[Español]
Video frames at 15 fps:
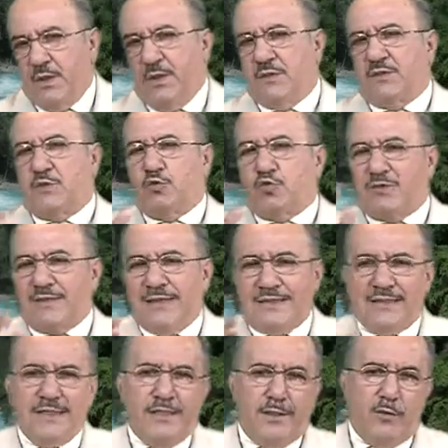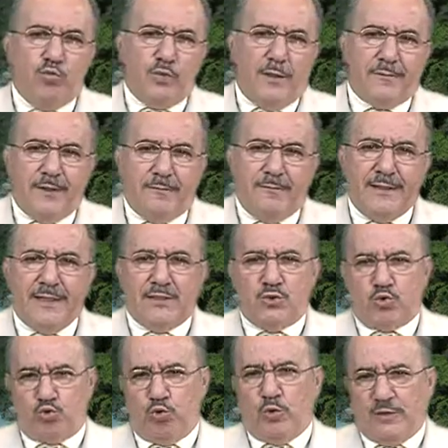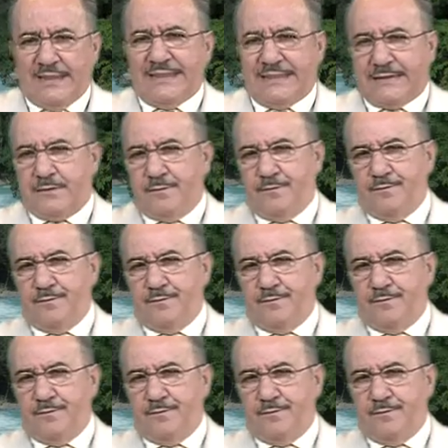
Si usted tiene una Biblia en su hogar,